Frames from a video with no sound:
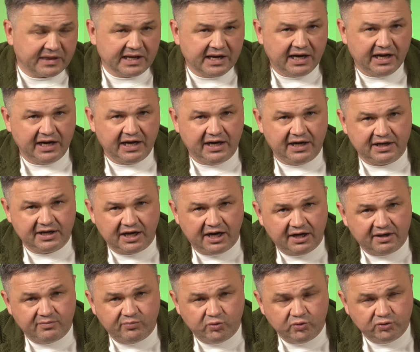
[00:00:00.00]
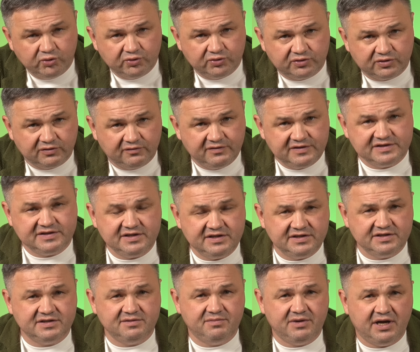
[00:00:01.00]
А как будут вести
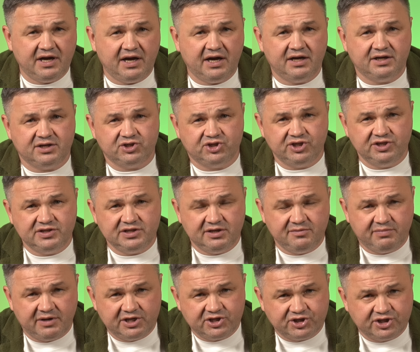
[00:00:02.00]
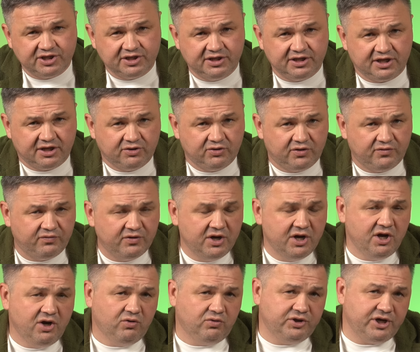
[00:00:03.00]
себя жители больших городов,
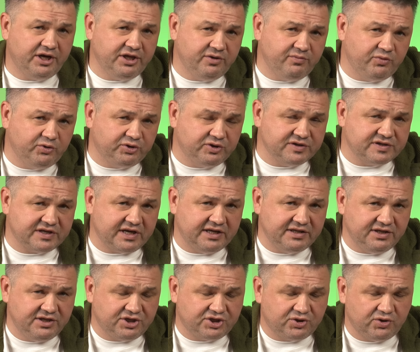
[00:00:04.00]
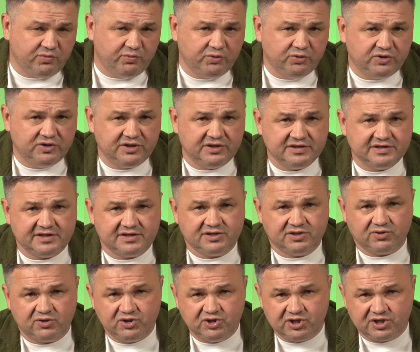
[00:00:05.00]
куда они будут исходить, что будут делать
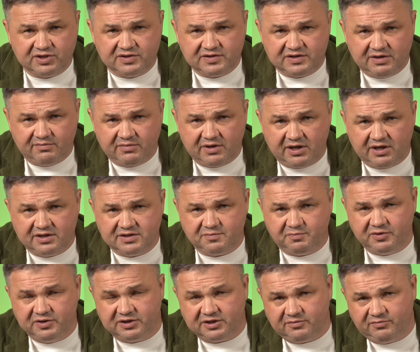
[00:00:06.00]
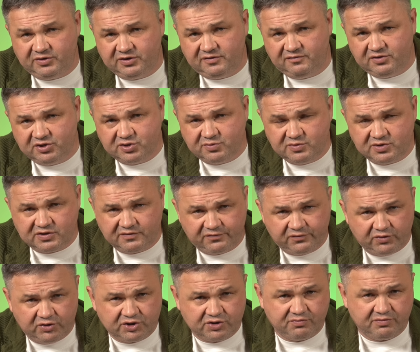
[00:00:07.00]
застройщики с тем а, избытком недвижимости в
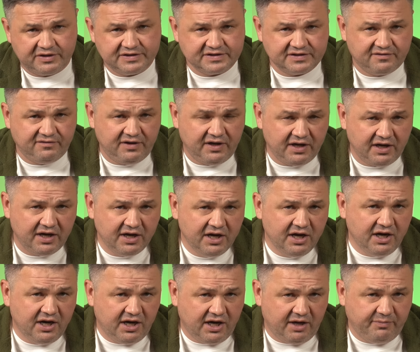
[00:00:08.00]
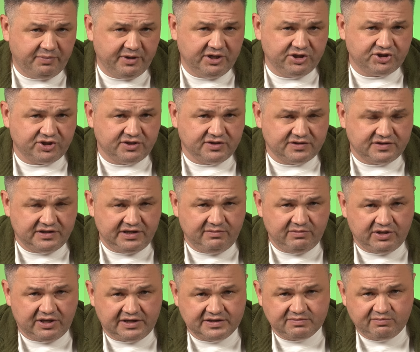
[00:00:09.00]
той же Москве, опять же, с
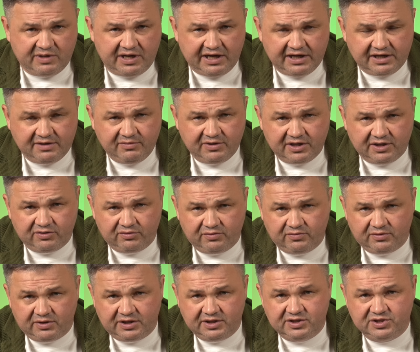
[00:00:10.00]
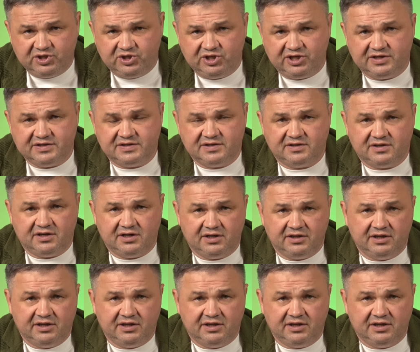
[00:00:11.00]
теми размахами, которые они сейчас а,